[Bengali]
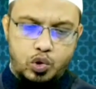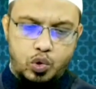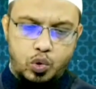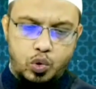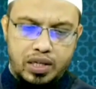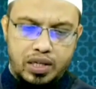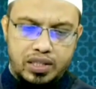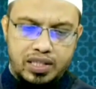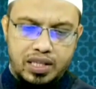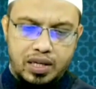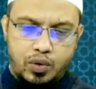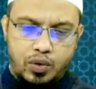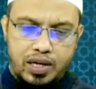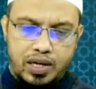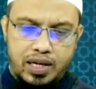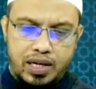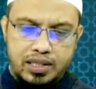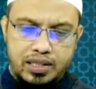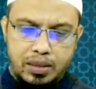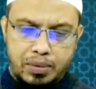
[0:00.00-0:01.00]
শুকাতে
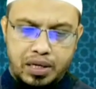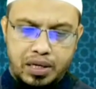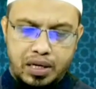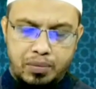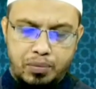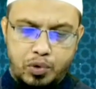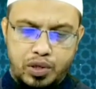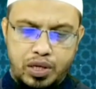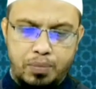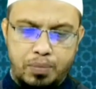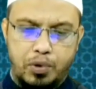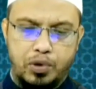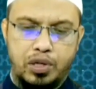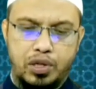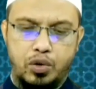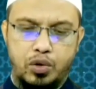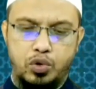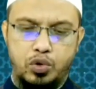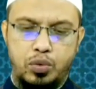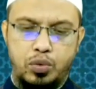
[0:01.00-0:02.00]
দেওয়া জামা কাপড় কি
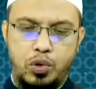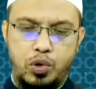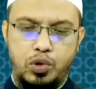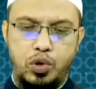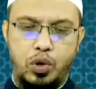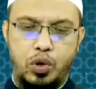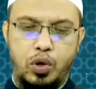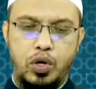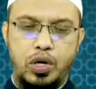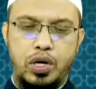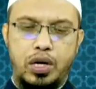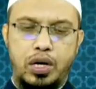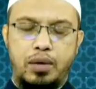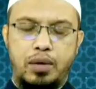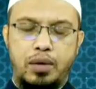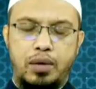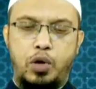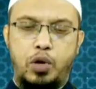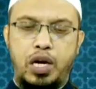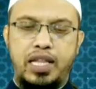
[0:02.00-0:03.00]
পর্দার অন্তর্ভুক্ত
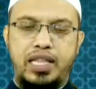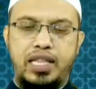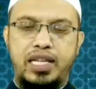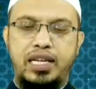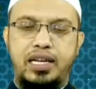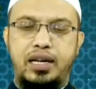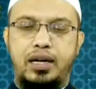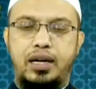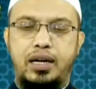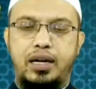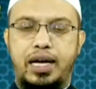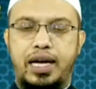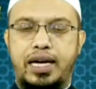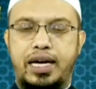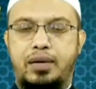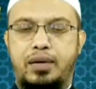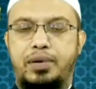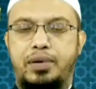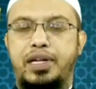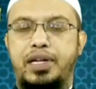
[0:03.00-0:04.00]
মহিলাদের
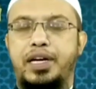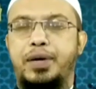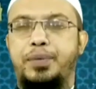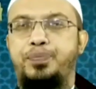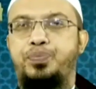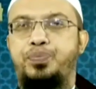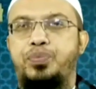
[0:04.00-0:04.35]
একেবারে